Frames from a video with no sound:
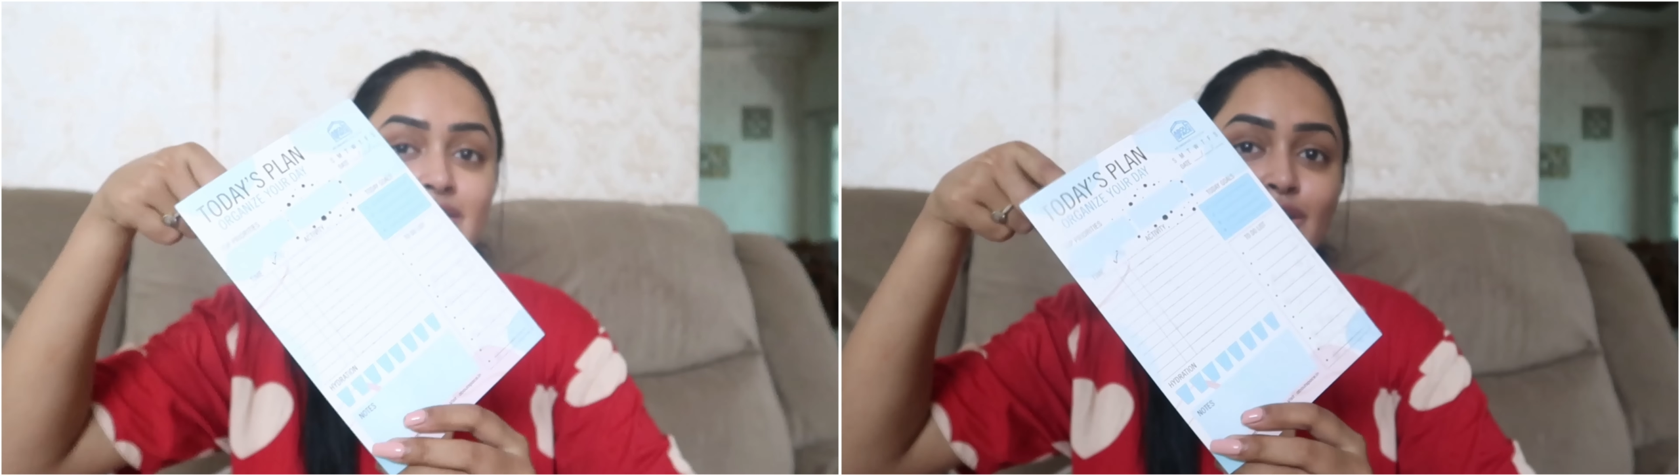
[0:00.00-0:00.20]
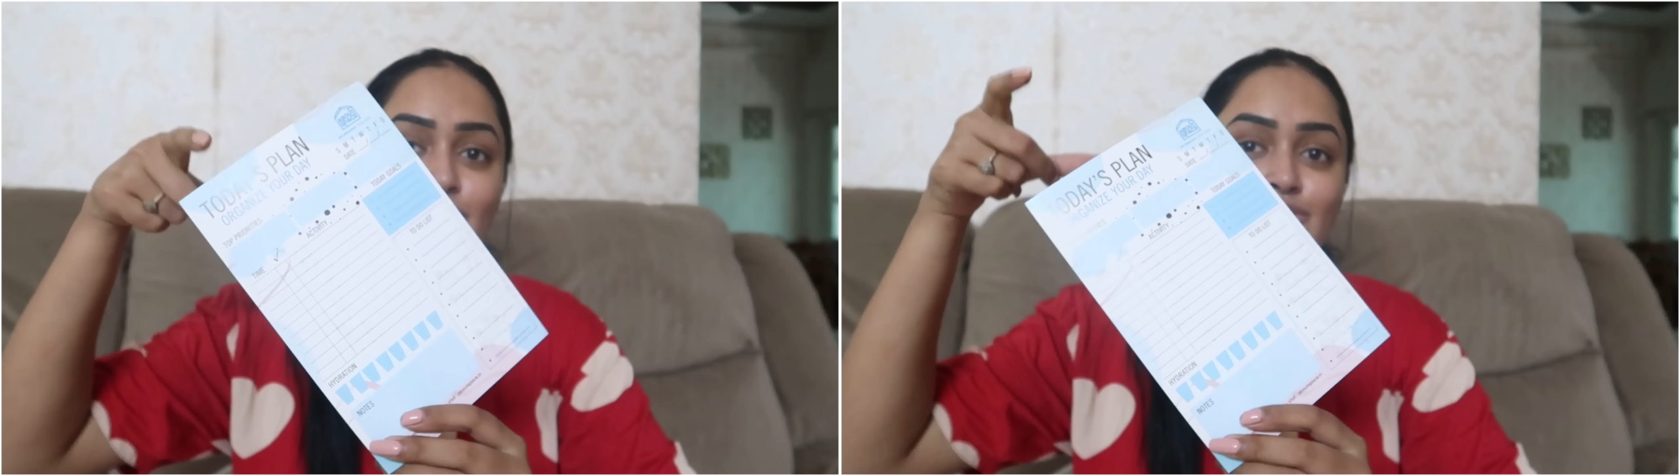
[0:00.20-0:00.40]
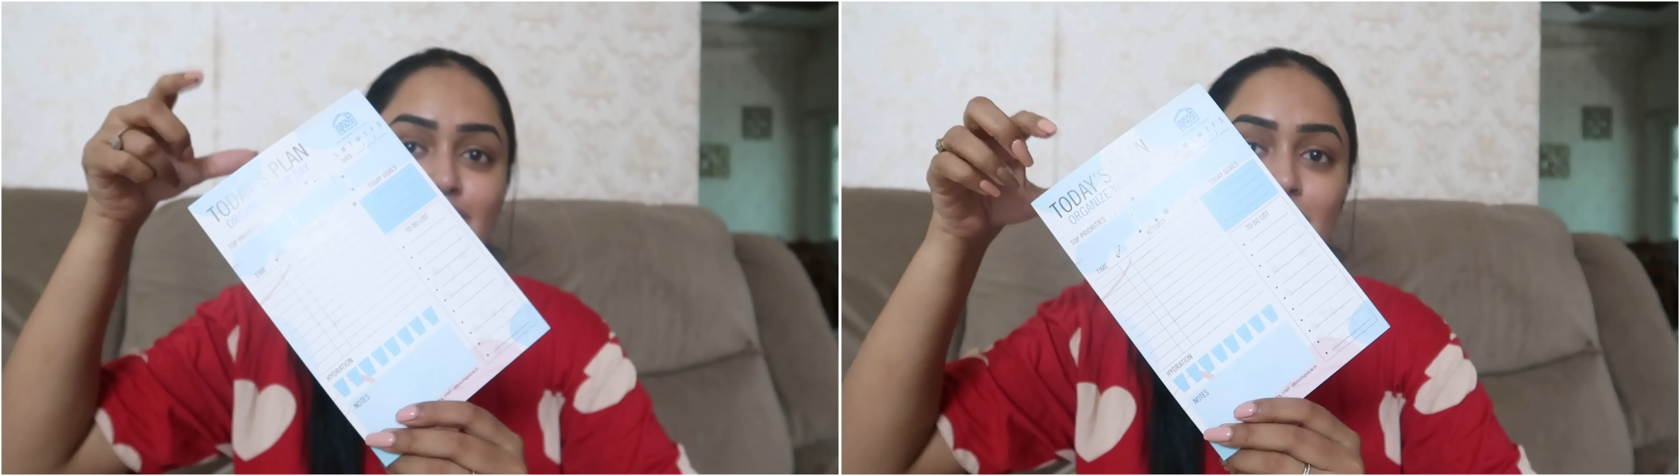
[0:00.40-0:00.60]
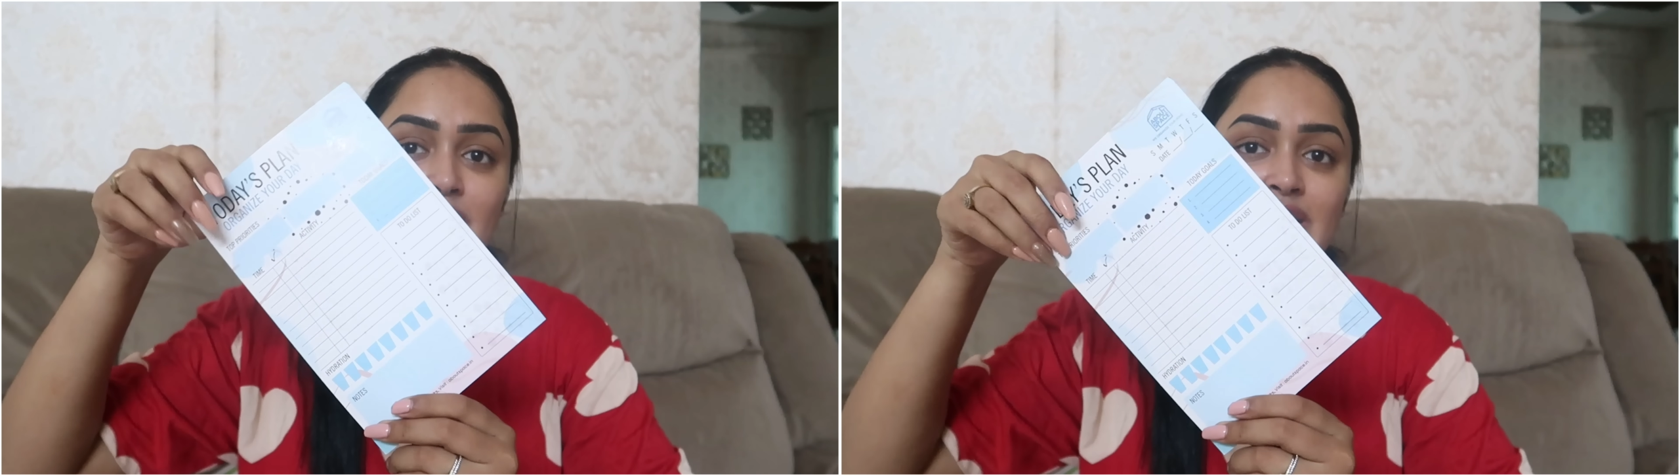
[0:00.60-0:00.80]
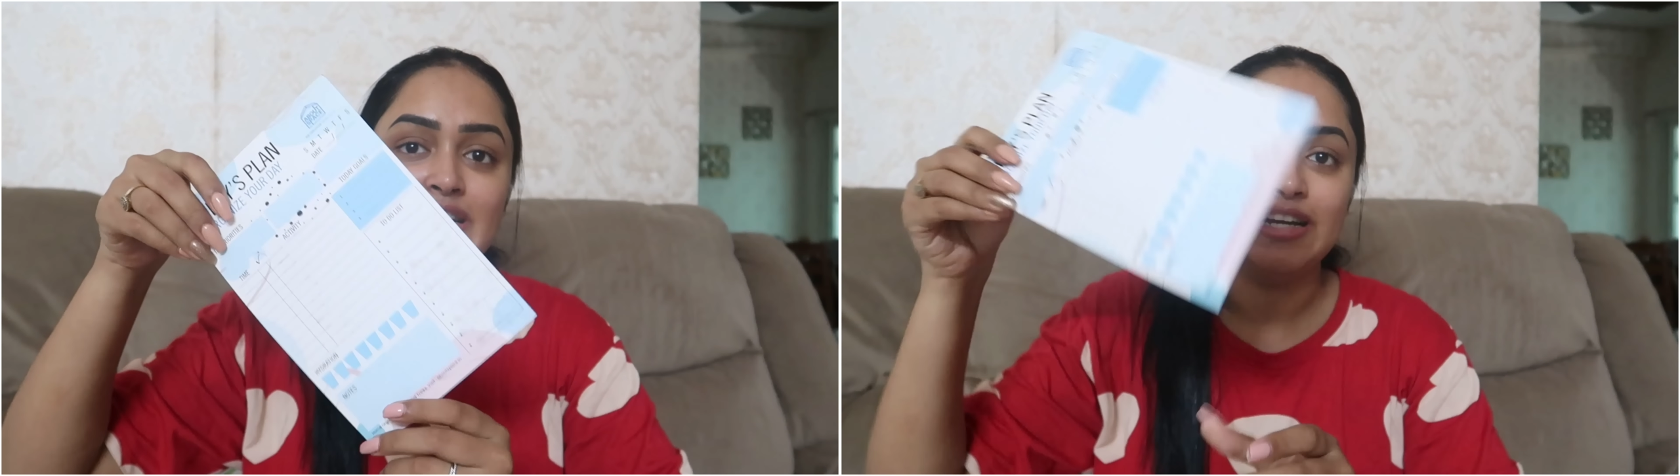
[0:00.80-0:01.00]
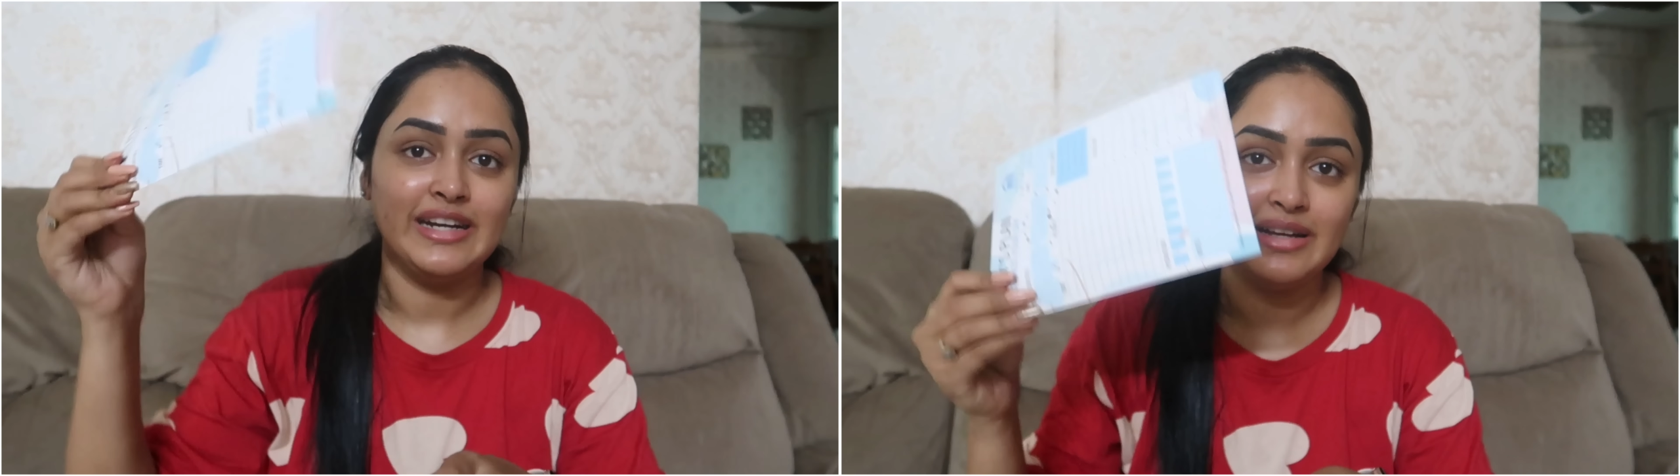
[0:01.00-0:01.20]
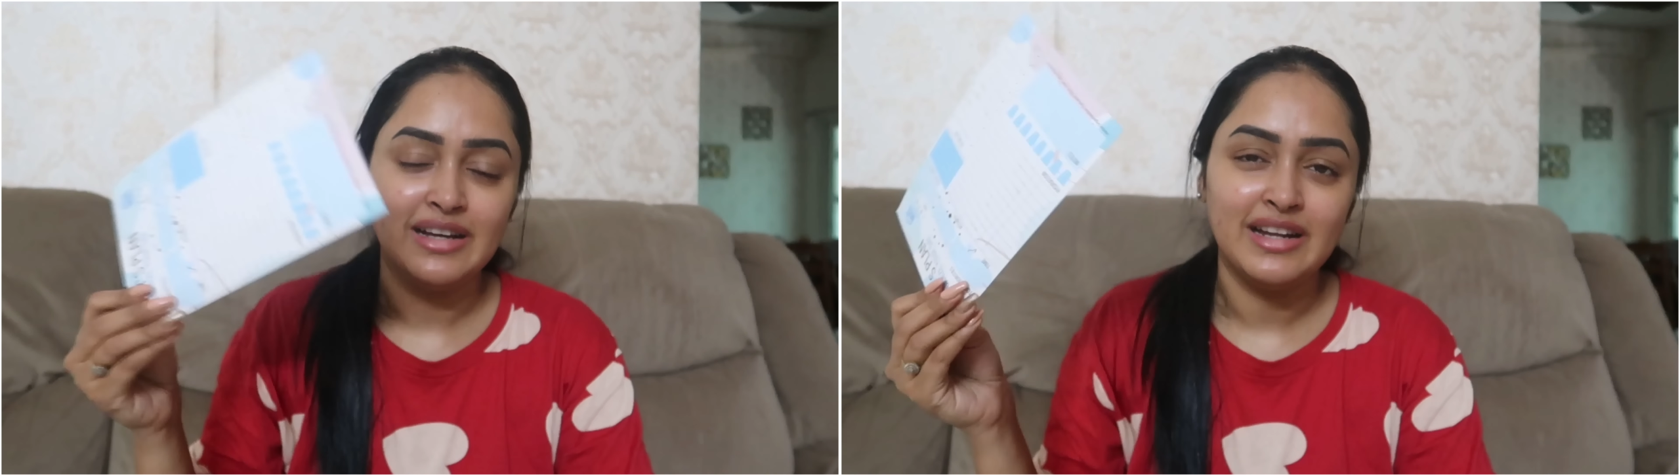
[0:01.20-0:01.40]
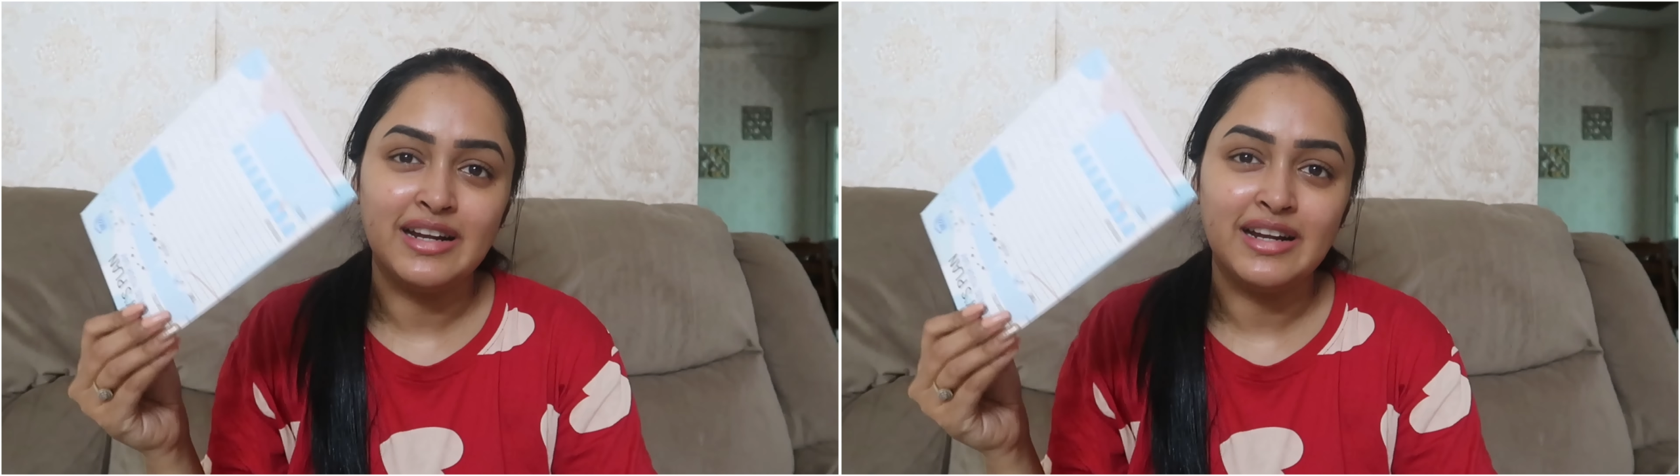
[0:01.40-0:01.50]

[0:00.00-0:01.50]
ఎంత తాగుతున్నాం ఏంటి అని